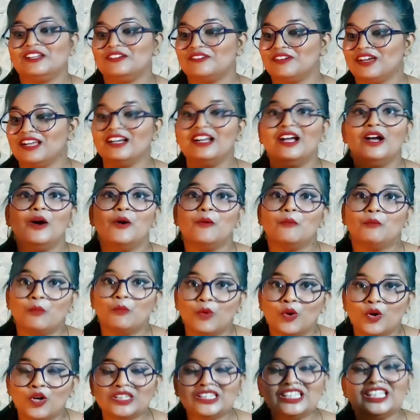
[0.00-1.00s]
इवन
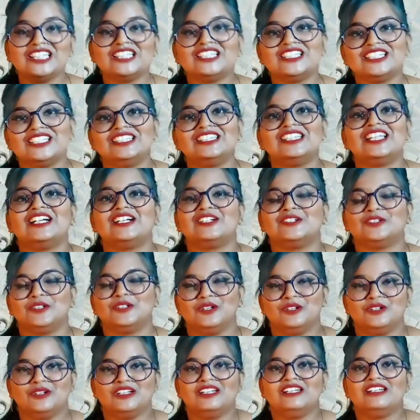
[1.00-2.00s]
मोदी जी तक
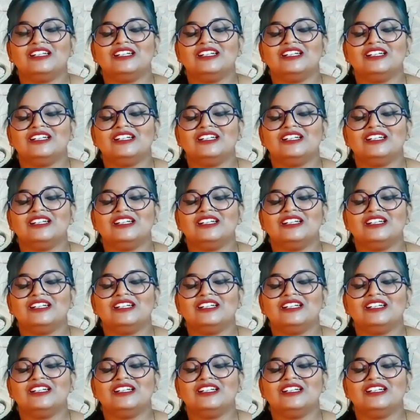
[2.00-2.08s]
को